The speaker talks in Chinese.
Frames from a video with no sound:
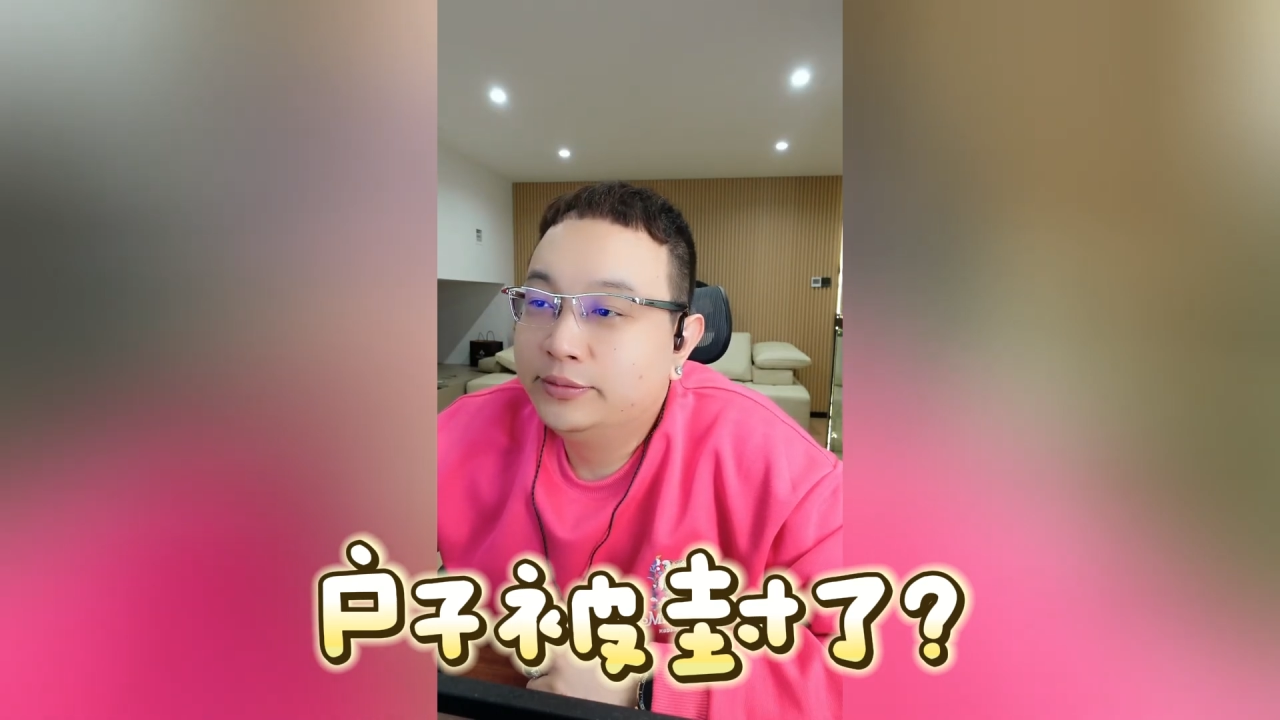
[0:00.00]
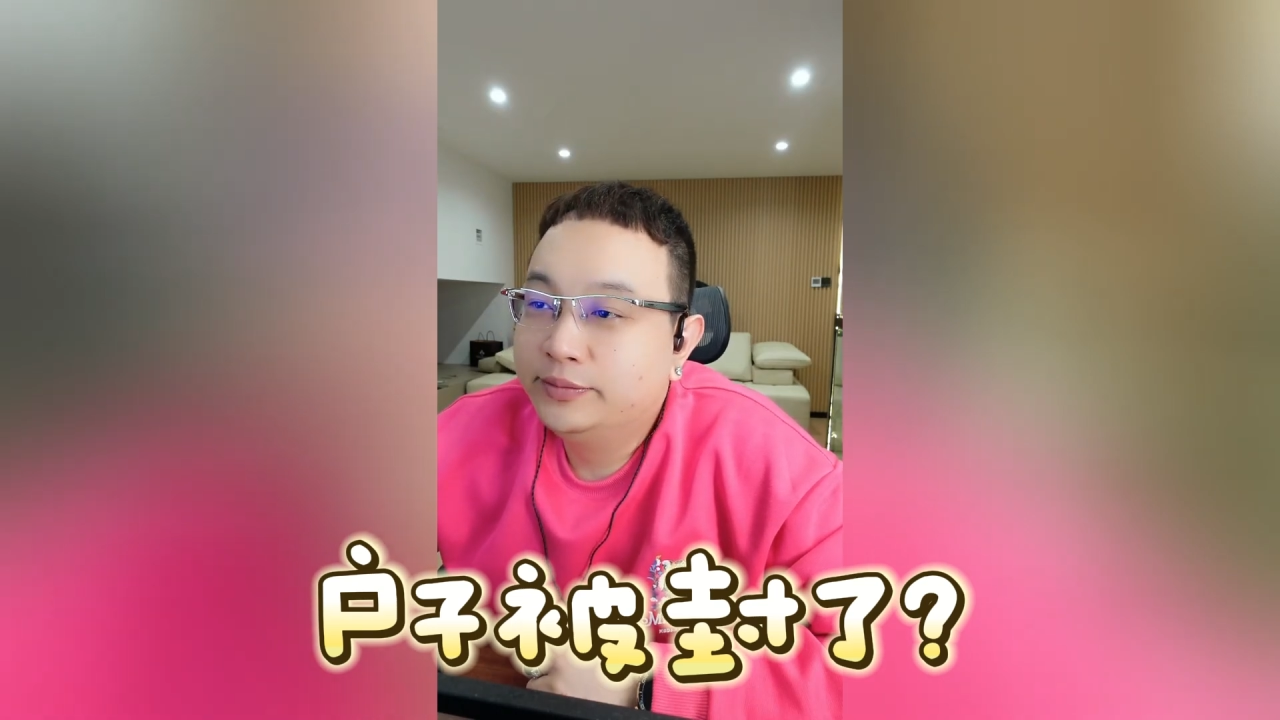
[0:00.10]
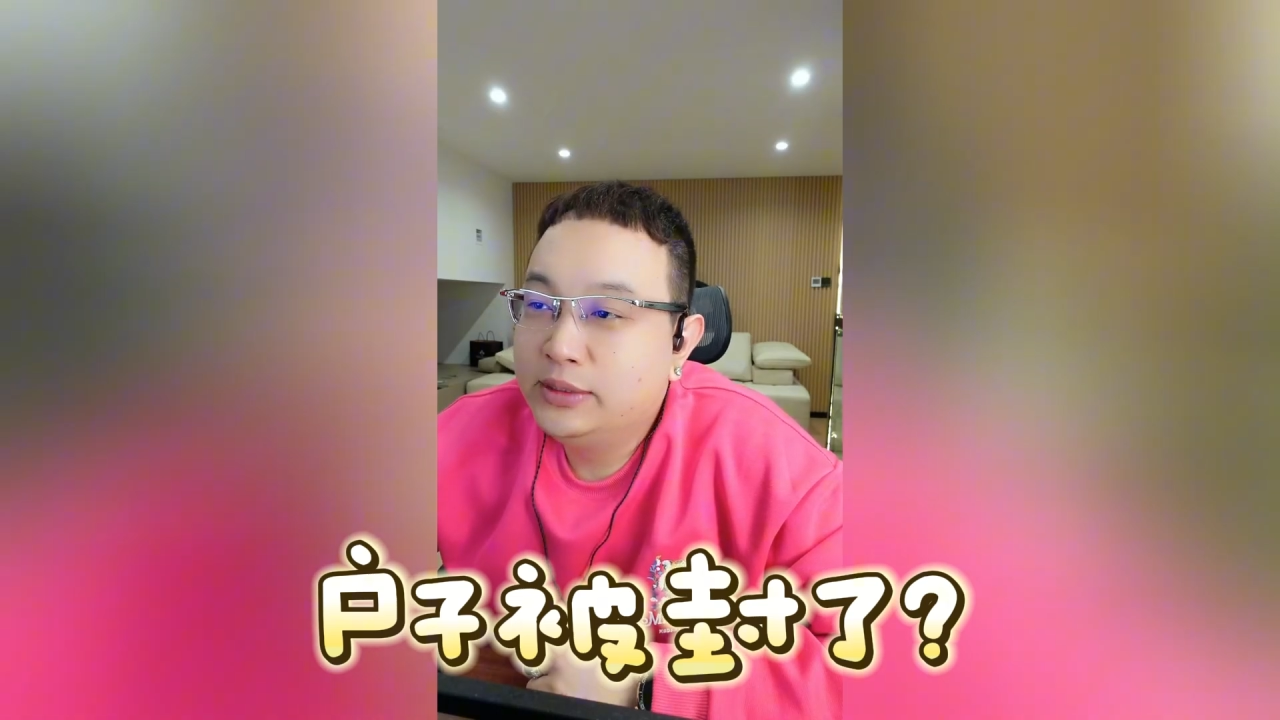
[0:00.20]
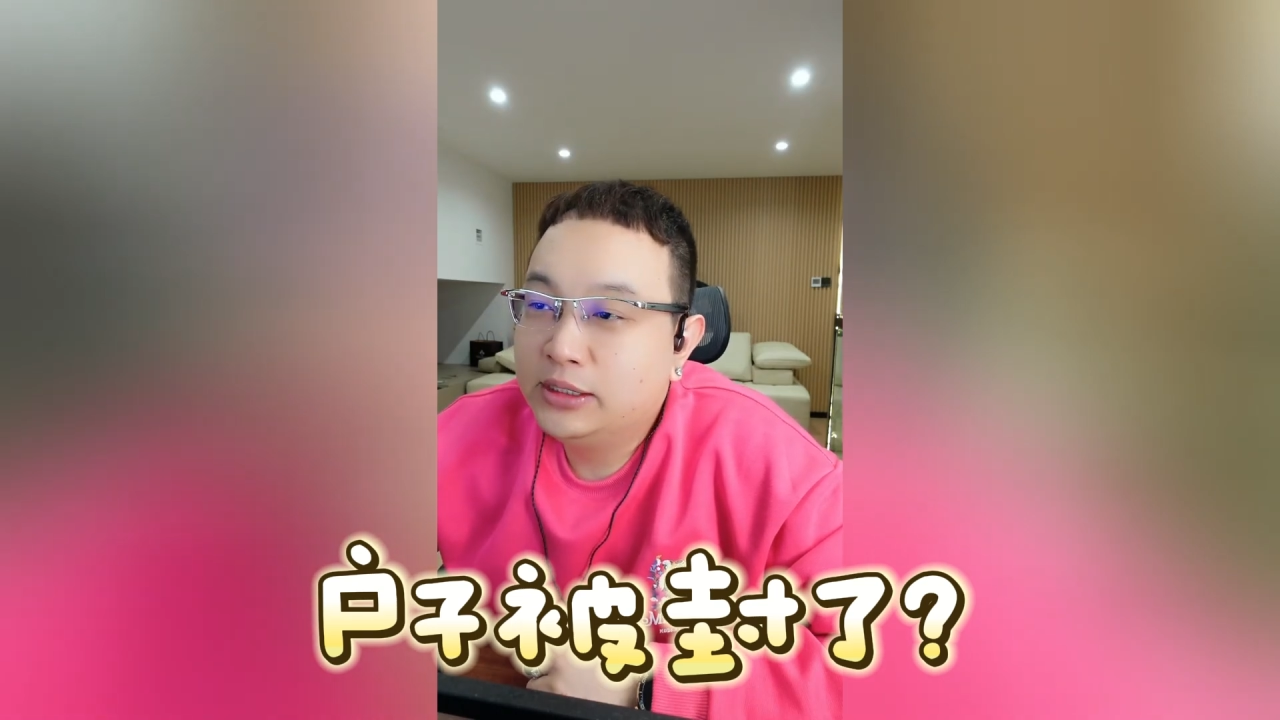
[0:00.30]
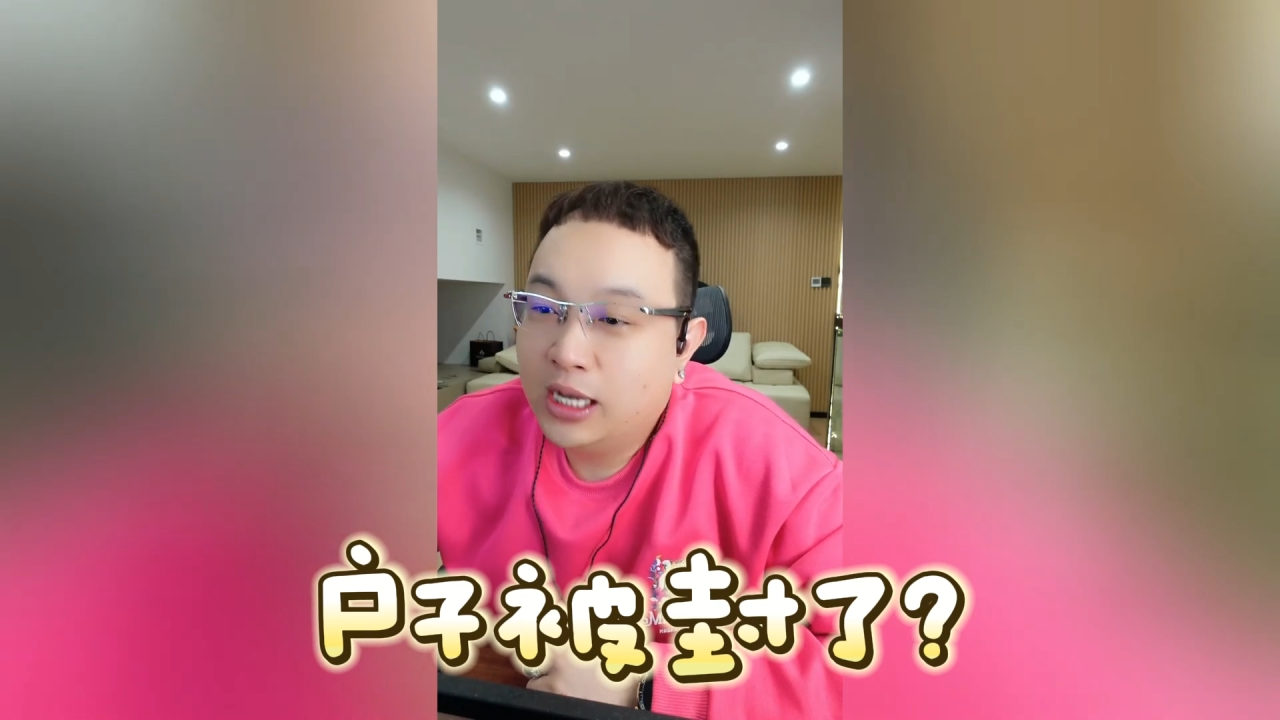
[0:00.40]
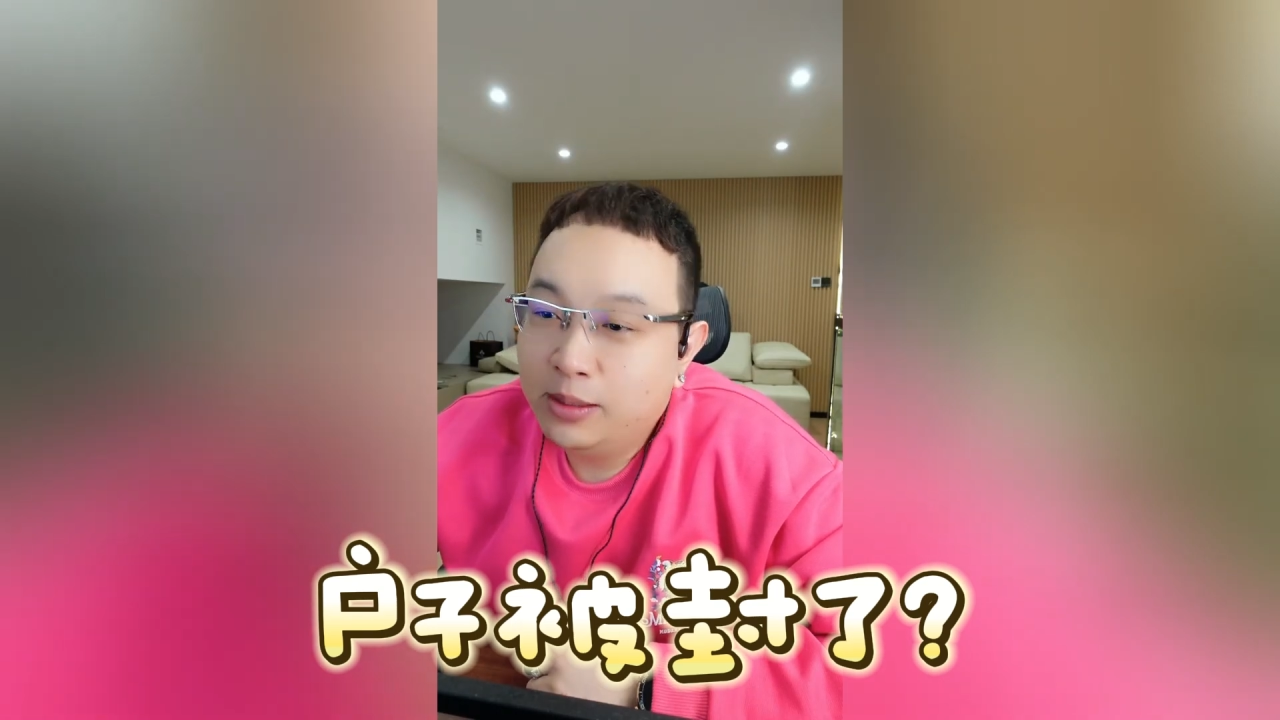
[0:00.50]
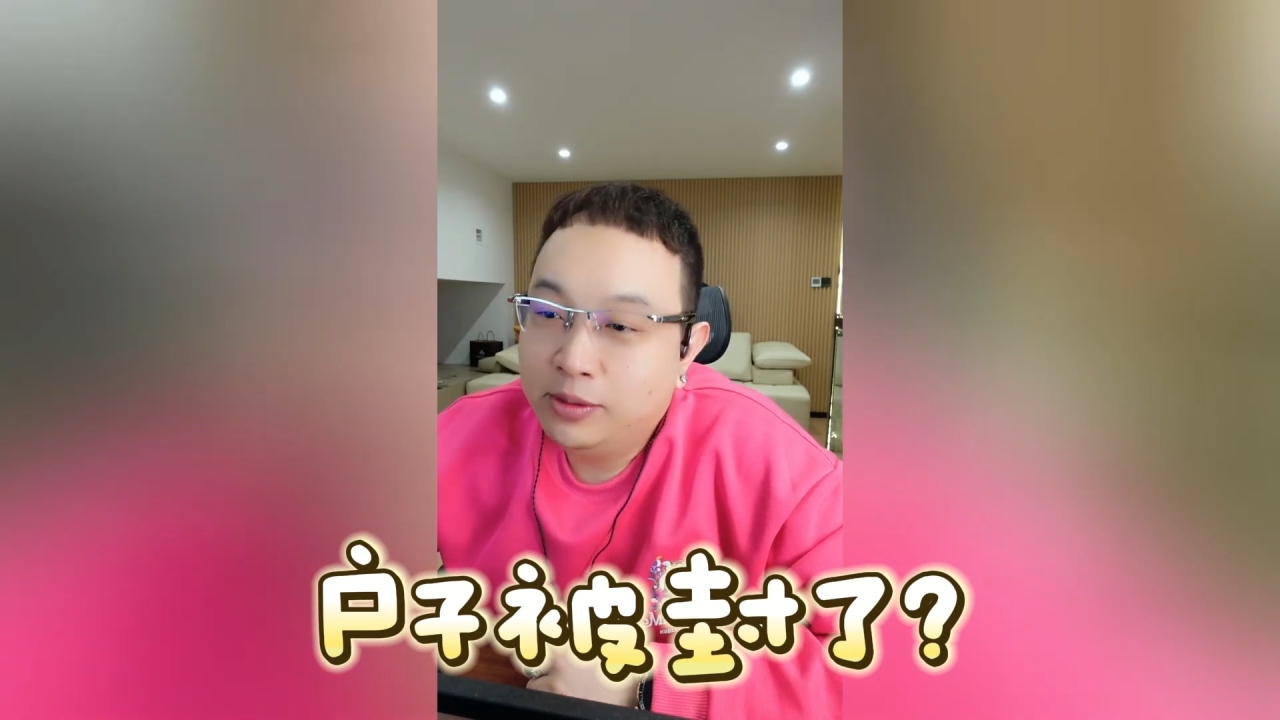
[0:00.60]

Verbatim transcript: 你开不